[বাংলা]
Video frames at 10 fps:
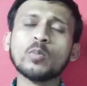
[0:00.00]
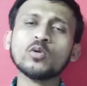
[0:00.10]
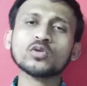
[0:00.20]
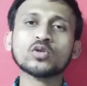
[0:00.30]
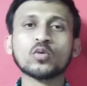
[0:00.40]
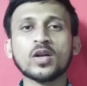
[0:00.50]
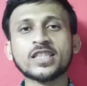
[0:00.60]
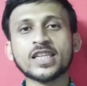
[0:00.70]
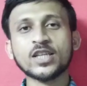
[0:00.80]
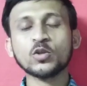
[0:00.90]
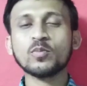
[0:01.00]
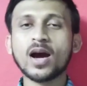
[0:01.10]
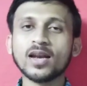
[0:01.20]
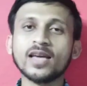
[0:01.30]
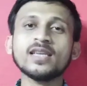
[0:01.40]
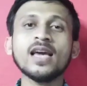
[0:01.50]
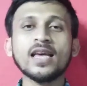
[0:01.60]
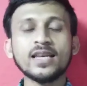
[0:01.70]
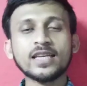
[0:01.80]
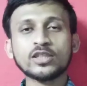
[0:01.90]
সমস্ত কলেজে কিন্তু বাংলায়
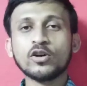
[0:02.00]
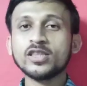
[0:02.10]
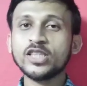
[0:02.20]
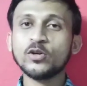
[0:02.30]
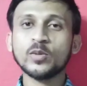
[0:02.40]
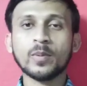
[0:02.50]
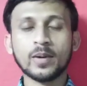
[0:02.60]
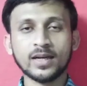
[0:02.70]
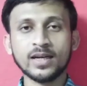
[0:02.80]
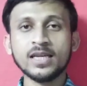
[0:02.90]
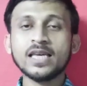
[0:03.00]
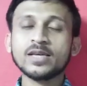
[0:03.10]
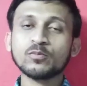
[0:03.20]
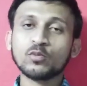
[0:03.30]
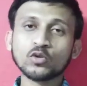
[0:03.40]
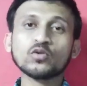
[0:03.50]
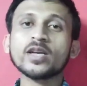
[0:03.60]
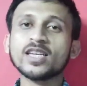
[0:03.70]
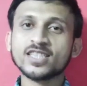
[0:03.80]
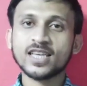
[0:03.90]
লিখতে হয় থিওরি পেপারটা প্রশ্ন
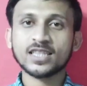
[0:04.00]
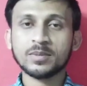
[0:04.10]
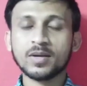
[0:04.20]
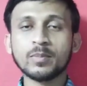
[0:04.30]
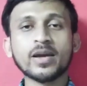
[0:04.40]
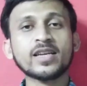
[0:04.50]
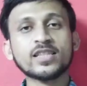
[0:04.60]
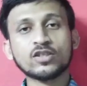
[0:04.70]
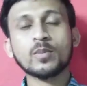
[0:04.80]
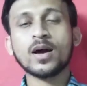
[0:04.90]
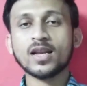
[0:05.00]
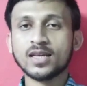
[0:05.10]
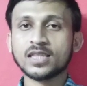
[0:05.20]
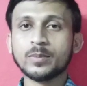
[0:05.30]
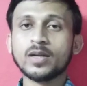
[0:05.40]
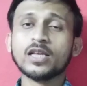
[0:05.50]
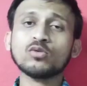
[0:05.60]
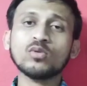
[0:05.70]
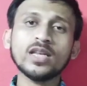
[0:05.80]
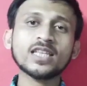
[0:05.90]
ইংলিশে থাকতে পারে বা ইংলিশের সঙ্গে বাংলা থাকতে পারে
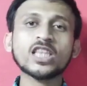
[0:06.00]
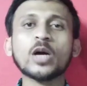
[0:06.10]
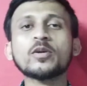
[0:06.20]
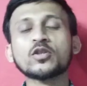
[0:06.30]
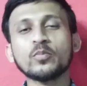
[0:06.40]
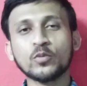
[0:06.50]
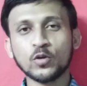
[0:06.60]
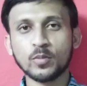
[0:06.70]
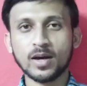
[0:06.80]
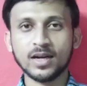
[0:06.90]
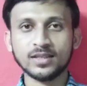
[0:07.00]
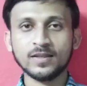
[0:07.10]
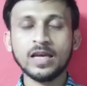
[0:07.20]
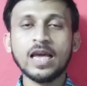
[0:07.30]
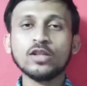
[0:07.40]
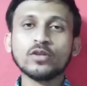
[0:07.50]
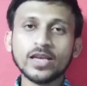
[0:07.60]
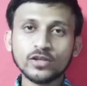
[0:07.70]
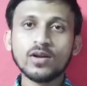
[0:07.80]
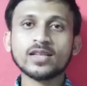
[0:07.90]
কিন্তু লিখতে হবে সম্পূর্ণ বাংলাতে তো
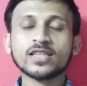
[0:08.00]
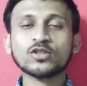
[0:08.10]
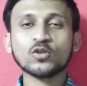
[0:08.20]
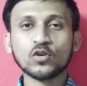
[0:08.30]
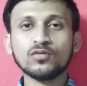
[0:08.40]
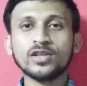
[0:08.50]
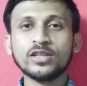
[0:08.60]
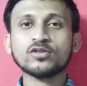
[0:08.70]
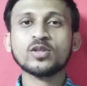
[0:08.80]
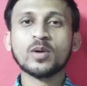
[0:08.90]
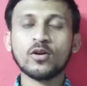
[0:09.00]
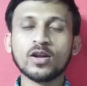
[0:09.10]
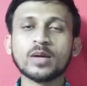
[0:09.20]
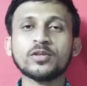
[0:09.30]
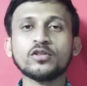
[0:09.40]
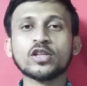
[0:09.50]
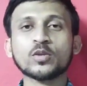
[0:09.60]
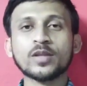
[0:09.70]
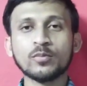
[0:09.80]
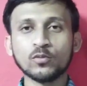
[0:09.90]
এই ছিল আজকে ছোট ভিডিও যদি ভালো লাগে ভিডিওটা
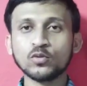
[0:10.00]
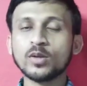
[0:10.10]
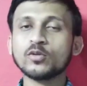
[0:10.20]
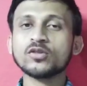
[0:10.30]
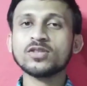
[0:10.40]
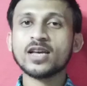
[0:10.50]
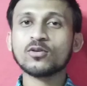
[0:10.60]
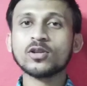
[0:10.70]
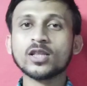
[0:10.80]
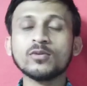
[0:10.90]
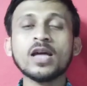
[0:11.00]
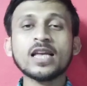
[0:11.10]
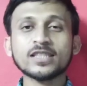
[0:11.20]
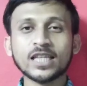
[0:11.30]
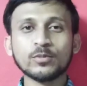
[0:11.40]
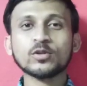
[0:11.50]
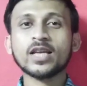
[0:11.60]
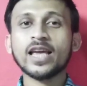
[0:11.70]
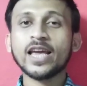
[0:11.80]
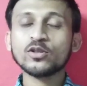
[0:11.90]
তোমাদের বন্ধুদের মধ্যে শেয়ার করে দাও যাদের
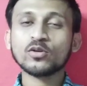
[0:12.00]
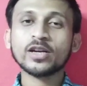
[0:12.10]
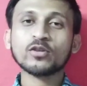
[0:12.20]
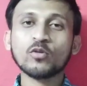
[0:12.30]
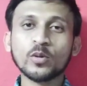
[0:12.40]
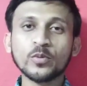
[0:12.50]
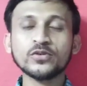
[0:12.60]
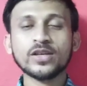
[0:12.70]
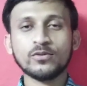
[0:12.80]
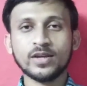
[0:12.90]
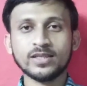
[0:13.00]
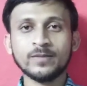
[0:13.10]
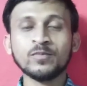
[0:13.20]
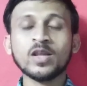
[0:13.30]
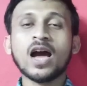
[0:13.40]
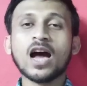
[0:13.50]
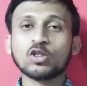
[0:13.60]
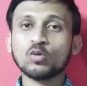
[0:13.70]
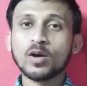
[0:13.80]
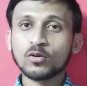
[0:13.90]
মধ্যে এই ধরনের কনফিউশন রয়েছে
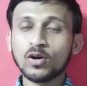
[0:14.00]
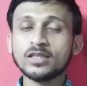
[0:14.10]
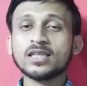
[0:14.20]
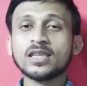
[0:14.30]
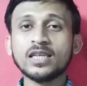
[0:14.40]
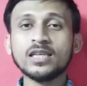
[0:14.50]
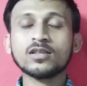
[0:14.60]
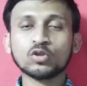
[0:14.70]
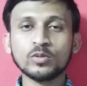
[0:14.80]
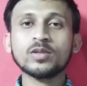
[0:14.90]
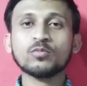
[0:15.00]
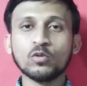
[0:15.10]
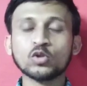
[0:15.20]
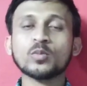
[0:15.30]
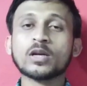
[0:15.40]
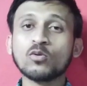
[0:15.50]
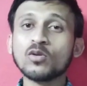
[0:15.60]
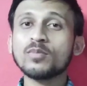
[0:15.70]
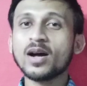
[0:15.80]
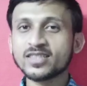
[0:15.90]
আর তোমার কলেজে কি তুমি পড়ছো মানে
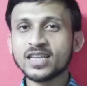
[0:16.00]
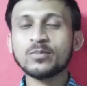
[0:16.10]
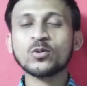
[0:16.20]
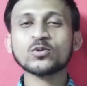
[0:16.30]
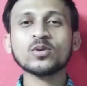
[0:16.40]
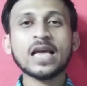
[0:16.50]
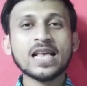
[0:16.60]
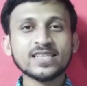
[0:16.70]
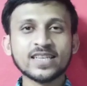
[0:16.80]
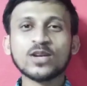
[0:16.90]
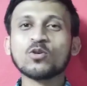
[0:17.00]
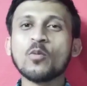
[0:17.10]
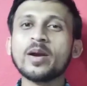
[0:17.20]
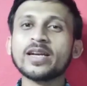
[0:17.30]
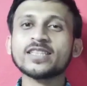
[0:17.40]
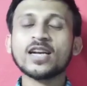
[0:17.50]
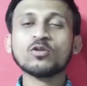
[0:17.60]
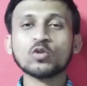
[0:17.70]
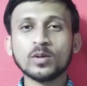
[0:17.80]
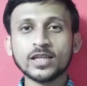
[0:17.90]
কোন ভার্সনে পড়ছো সেটাও কমেন্টে
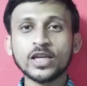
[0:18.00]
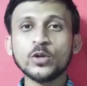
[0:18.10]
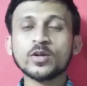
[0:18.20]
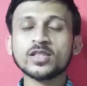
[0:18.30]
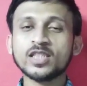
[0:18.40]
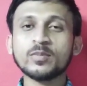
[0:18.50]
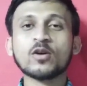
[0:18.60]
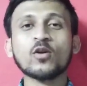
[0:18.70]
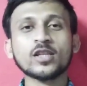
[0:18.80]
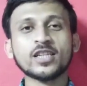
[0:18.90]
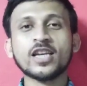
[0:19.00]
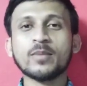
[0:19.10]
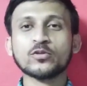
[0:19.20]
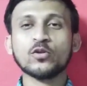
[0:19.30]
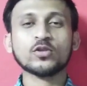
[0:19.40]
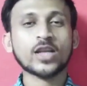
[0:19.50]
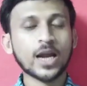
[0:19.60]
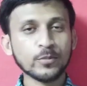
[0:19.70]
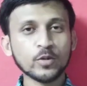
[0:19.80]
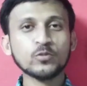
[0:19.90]
জানাও তোমাদের ইউনিভার্সিটি বা কলেজের নাম সহ
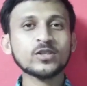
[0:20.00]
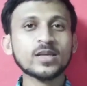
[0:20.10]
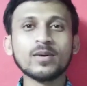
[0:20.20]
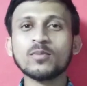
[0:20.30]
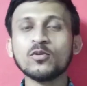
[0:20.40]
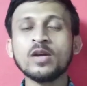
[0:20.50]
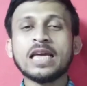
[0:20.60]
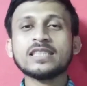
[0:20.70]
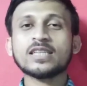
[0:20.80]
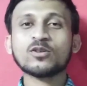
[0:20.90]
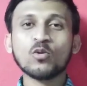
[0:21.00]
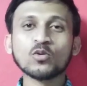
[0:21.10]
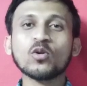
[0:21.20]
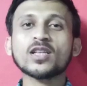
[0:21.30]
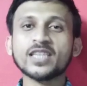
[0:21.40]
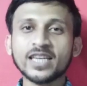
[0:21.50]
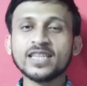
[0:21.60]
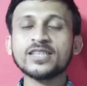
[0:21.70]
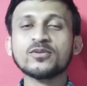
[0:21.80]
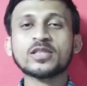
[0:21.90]
তাহলে আমিও বুঝতে পারবো যে কোন কলেজে
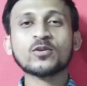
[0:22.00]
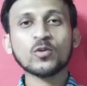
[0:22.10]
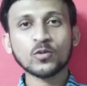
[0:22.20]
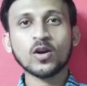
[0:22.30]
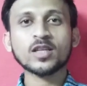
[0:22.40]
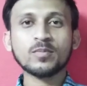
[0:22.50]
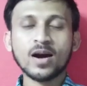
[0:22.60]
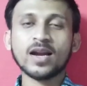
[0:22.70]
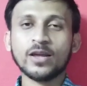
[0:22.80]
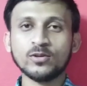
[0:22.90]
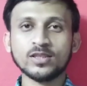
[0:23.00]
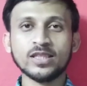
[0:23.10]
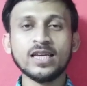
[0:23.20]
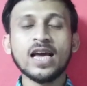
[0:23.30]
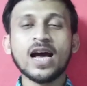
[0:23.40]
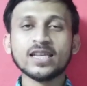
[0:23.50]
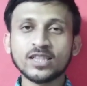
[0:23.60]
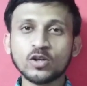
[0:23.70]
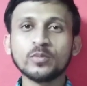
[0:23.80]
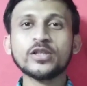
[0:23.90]
ইংলিশে হচ্ছে কোন কলেজে বাংলায় হচ্ছে
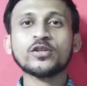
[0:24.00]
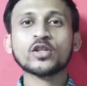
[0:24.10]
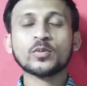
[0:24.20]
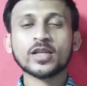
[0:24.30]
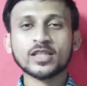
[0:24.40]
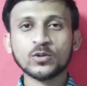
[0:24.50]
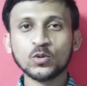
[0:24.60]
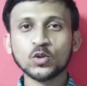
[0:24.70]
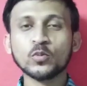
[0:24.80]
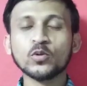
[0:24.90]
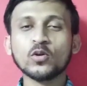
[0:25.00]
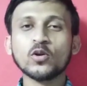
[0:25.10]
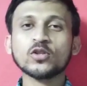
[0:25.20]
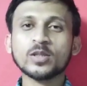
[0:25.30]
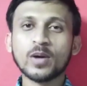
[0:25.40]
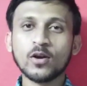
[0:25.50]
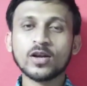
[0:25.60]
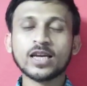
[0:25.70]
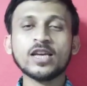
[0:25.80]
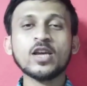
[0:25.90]
আশা করি ভিডিওটা তোমাদের কাছে গুরুত্বপূর্ণ হলো যদি ভালো
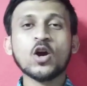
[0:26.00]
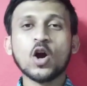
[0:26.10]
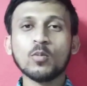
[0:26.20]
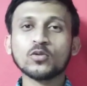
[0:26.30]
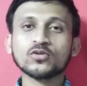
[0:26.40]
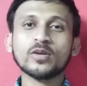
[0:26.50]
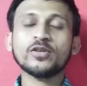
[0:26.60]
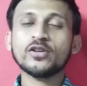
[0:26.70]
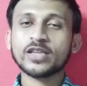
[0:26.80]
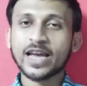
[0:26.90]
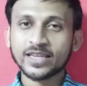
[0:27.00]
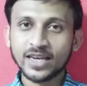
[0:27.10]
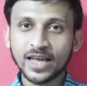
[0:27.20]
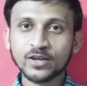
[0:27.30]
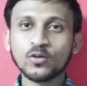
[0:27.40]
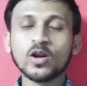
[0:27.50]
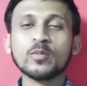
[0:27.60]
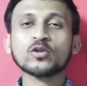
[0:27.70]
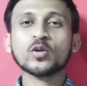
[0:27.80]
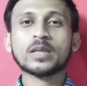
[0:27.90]
লাগে অবশ্যই ভিডিওটিকে একটি লাইক করো
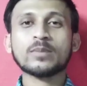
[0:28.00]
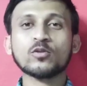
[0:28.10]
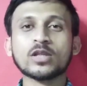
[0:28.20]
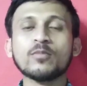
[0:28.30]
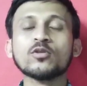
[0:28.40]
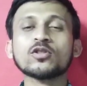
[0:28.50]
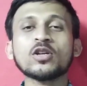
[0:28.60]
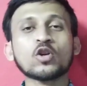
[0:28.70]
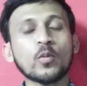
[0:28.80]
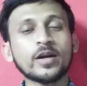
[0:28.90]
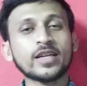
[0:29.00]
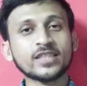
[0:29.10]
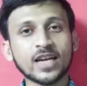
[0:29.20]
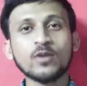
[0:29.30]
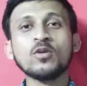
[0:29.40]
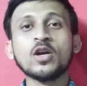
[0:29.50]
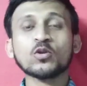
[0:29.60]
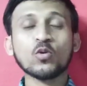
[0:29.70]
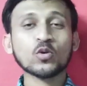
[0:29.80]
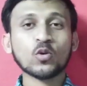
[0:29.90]
এবং তোমাদের মতামত কমেন্টে জানাও
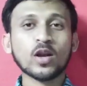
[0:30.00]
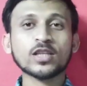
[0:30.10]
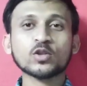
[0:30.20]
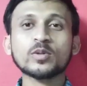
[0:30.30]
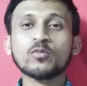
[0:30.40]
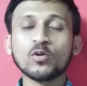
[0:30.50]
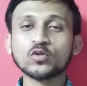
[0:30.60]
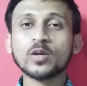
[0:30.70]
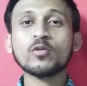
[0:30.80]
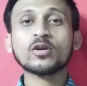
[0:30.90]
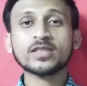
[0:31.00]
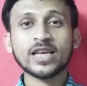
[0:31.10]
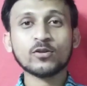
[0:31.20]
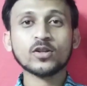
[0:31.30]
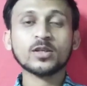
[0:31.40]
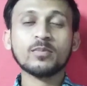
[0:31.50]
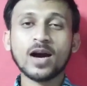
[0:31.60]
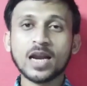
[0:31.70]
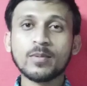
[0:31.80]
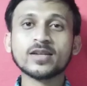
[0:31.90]
কোন কলেজে তুমি পড়ছো এবং সেই কলেজে
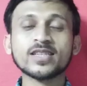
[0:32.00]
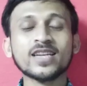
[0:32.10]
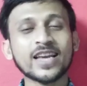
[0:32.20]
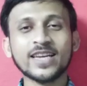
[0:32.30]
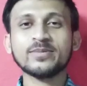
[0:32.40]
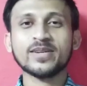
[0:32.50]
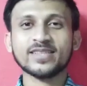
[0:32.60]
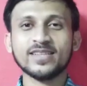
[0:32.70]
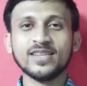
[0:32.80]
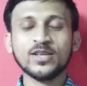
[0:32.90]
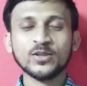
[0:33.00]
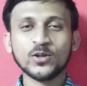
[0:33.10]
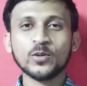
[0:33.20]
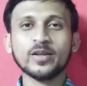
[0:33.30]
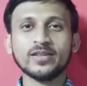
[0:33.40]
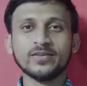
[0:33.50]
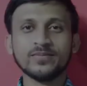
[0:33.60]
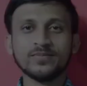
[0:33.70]
বাংলা ভার্সন না ইংলিশ ভার্সন ধন্যবাদ